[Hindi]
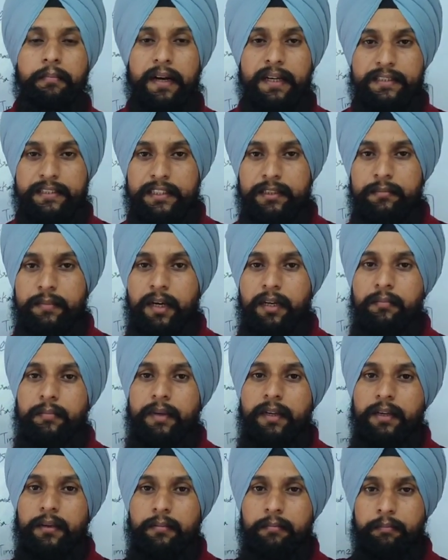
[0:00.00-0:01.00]
बास्केट
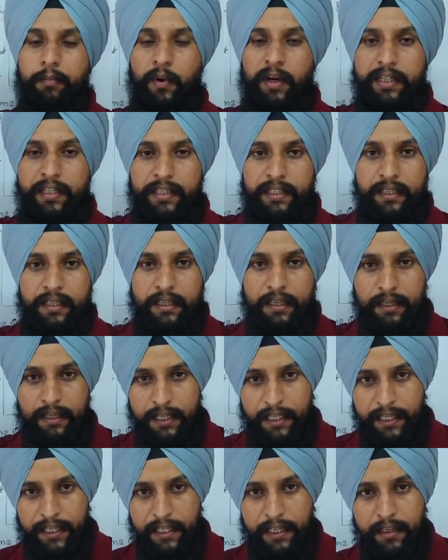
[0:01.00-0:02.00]
बॉल में पॉइंट
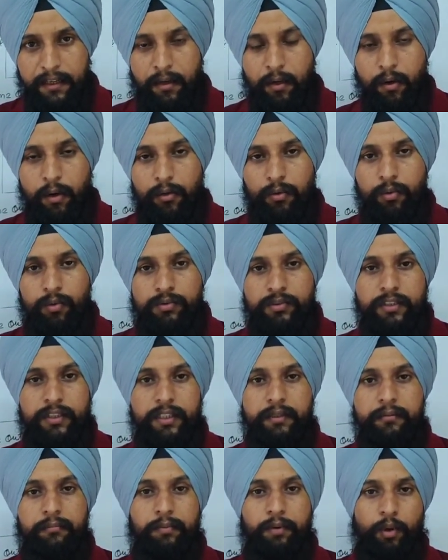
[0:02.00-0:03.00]
लेने हैं और
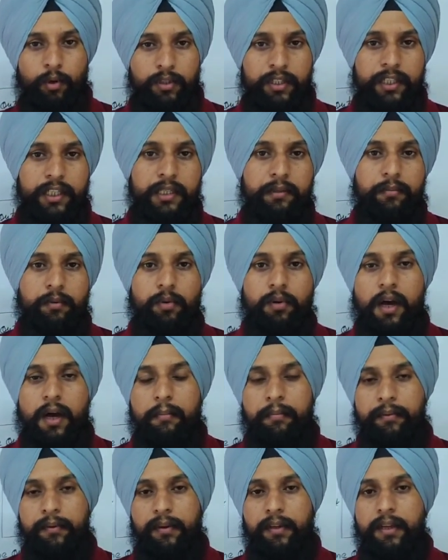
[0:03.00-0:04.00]
दूसरी विरोधी टीम को
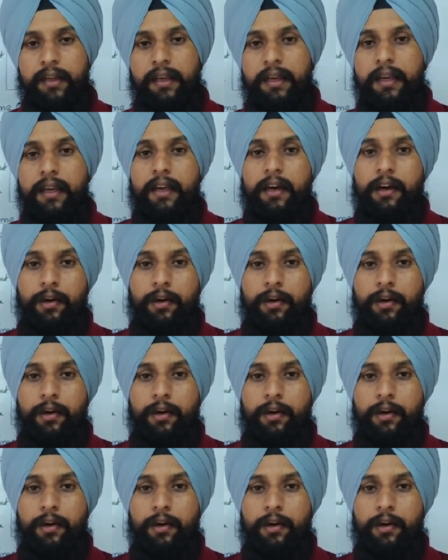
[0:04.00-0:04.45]
आपने